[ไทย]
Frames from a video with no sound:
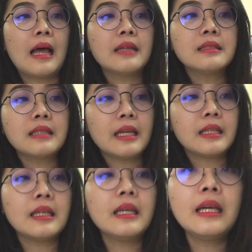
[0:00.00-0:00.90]
แล้วสิ่
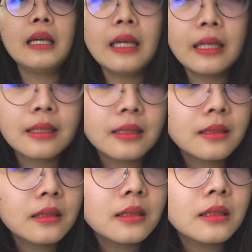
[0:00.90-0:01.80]
งที่
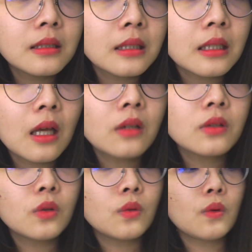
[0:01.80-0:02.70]
จะต้อง
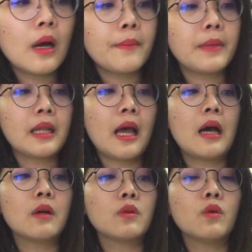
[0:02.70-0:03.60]
ช่วยบรรเทา